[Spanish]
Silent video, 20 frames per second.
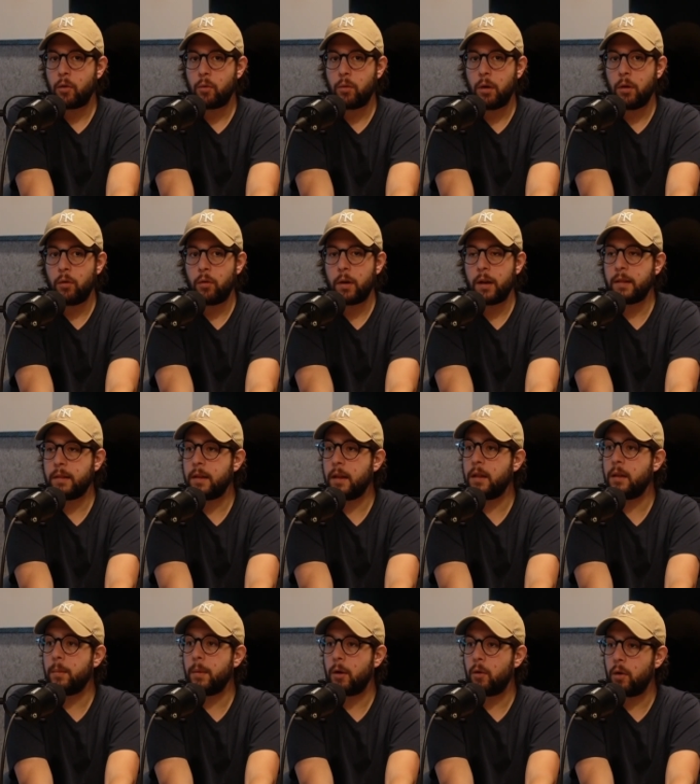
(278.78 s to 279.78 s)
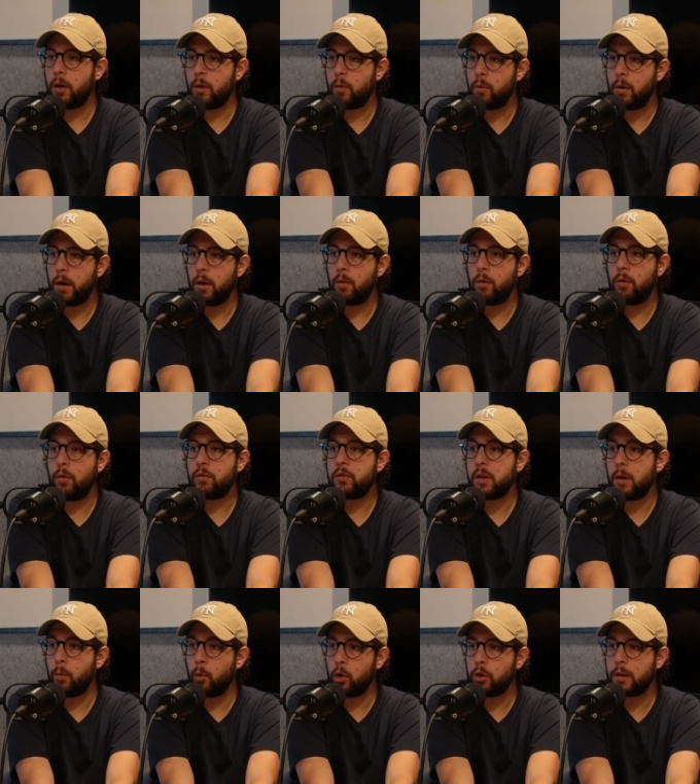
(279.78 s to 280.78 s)
jugador, entiende mejor el juego,
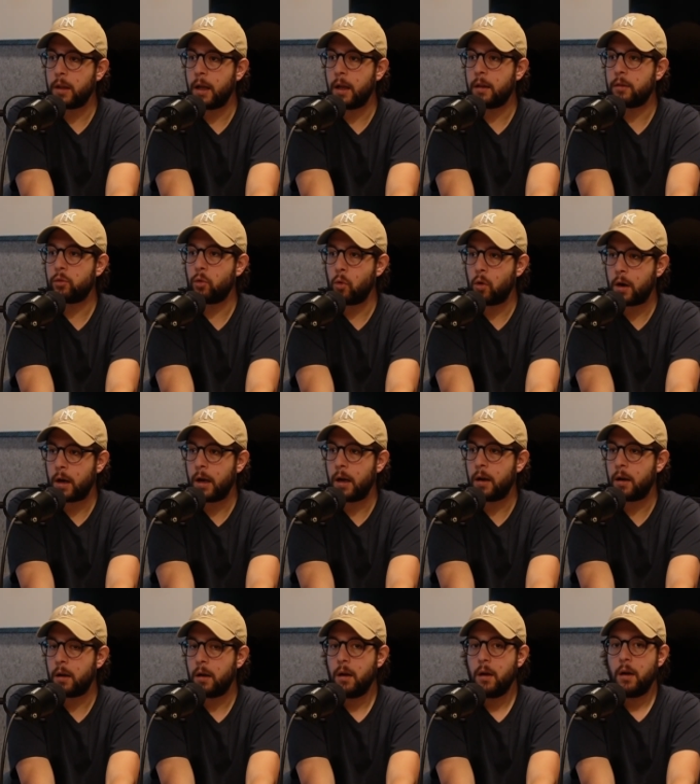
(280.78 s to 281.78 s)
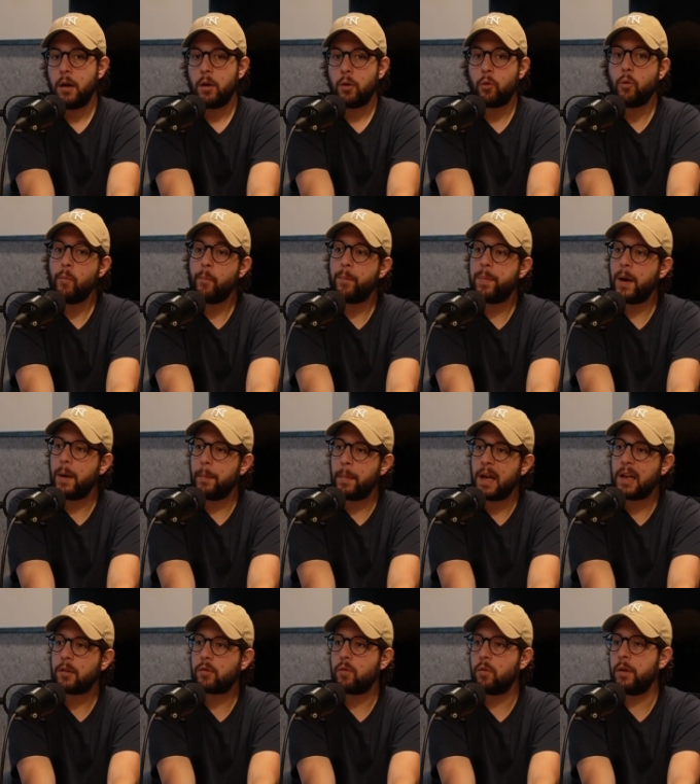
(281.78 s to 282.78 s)
se bota, toca, cumple
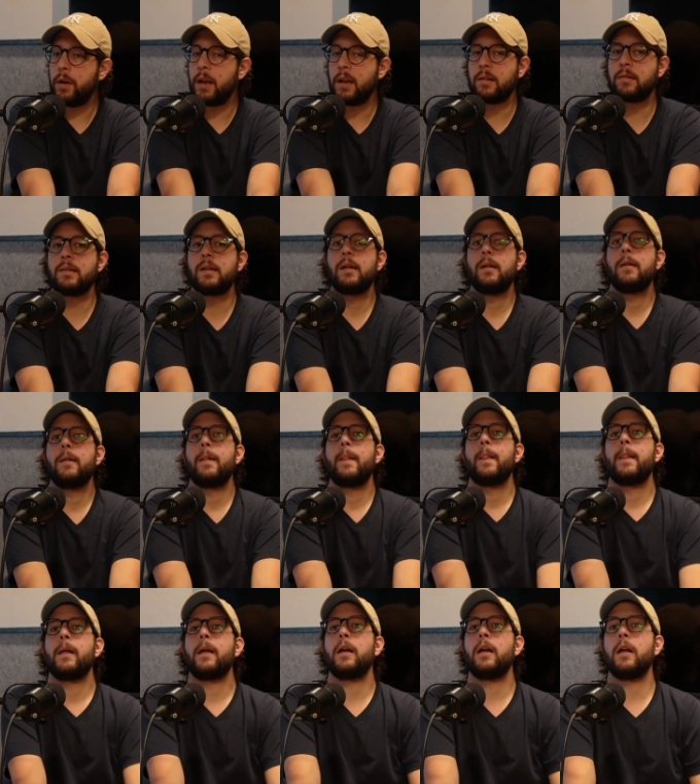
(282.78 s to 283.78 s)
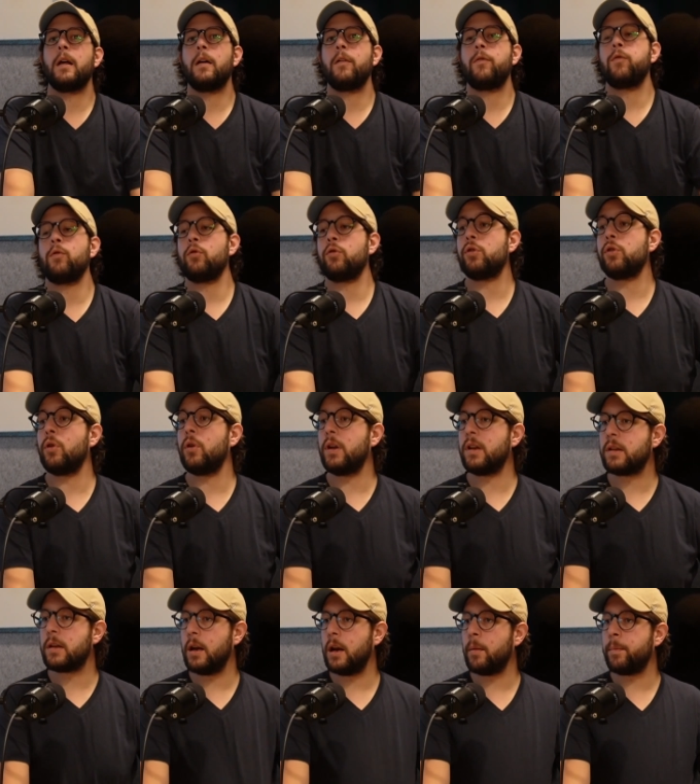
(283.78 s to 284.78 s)
más con las eh,
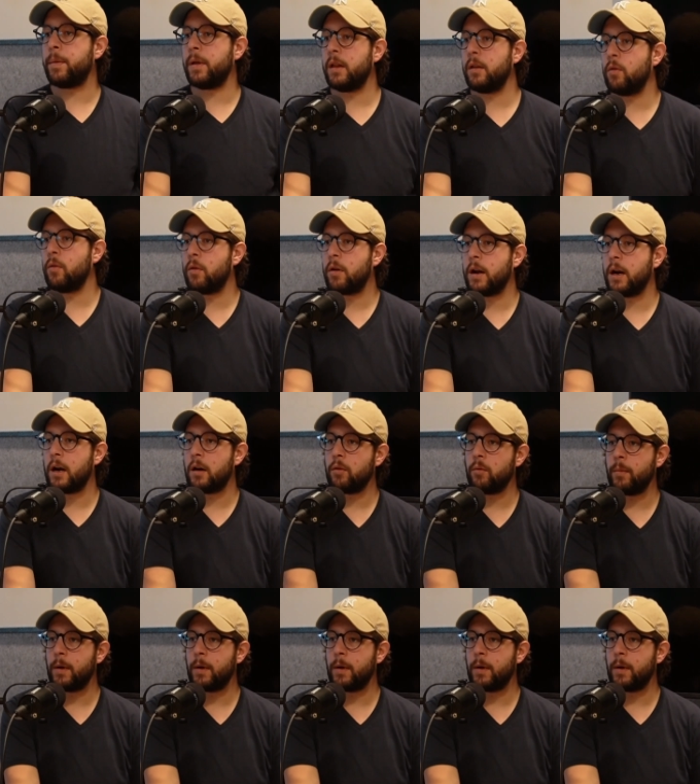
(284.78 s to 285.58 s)
funciones que le ha pedido Gerardo